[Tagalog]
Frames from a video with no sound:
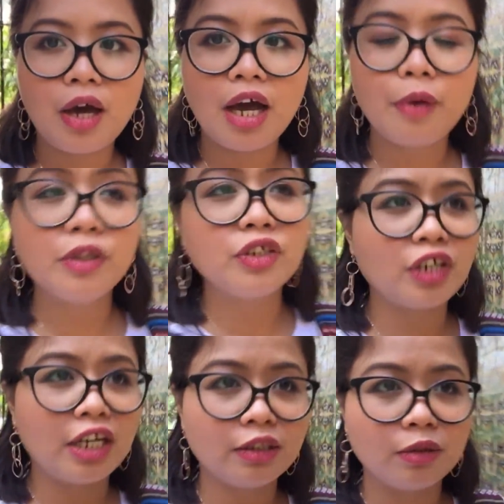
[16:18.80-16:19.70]
I will
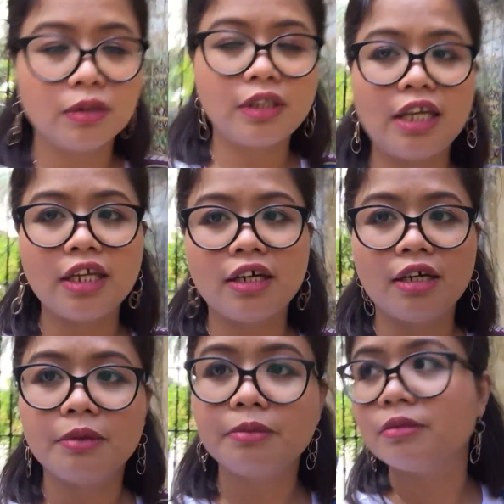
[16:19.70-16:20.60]
try to take
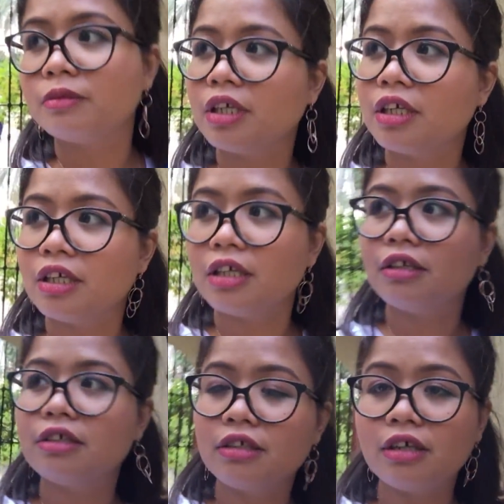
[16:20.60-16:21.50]
um
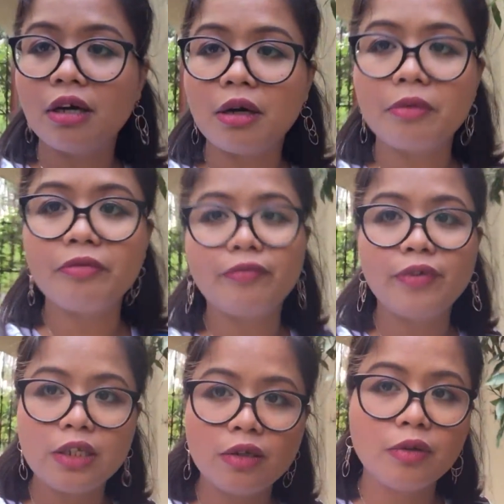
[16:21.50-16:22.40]
um
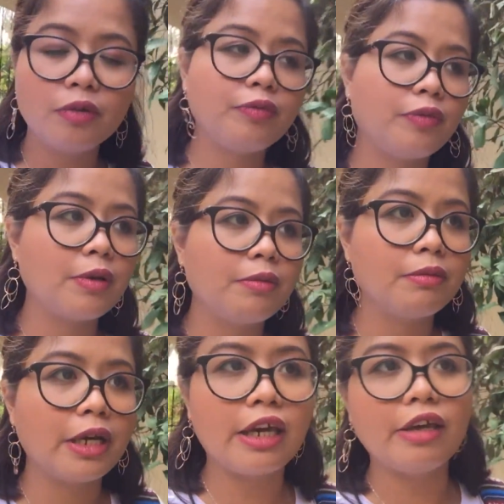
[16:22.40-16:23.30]
video from
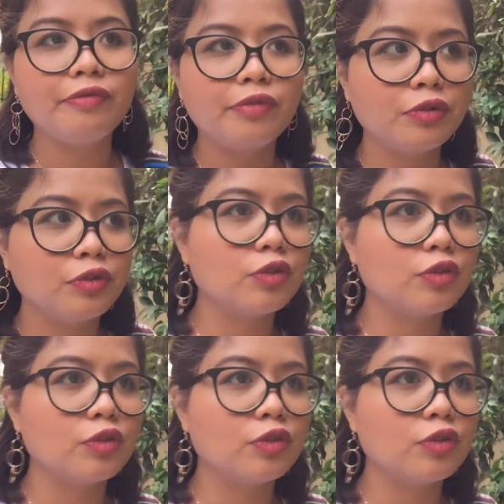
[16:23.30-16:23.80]
my iPhone